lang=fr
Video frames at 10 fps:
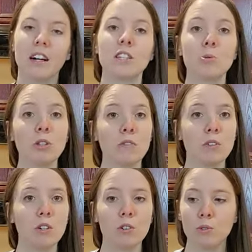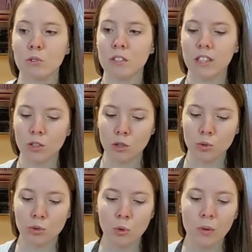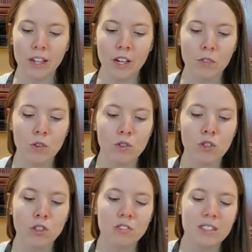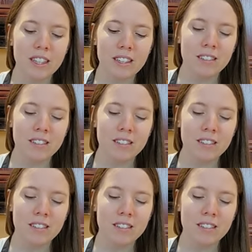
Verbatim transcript: Ensuite, on va utiliser notre couteau et on va juste venir